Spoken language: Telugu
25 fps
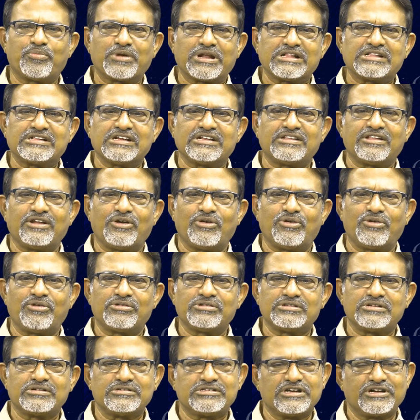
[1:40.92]
ప్రత్యర్థిలో
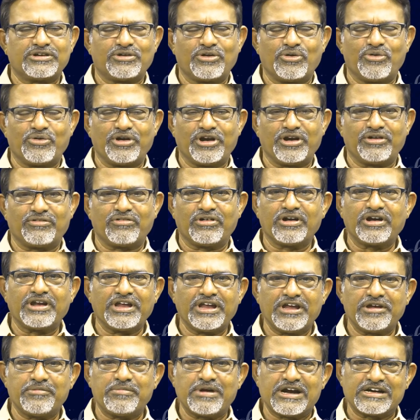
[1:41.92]
జట్టులో ఉండేటువంటి
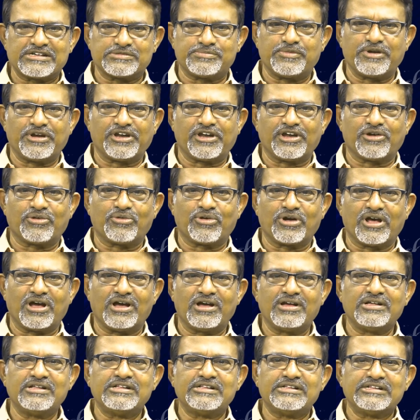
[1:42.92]
ఏ బ్యాట్స్మెన్కి కూడా
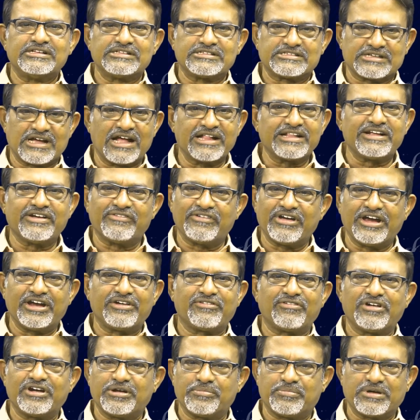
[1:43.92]

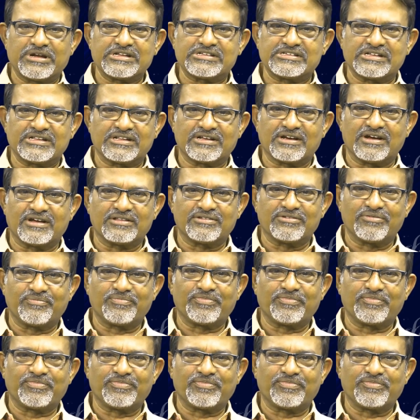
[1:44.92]
సాధ్యమయ్యేటువంటి పరిస్థితి కాదు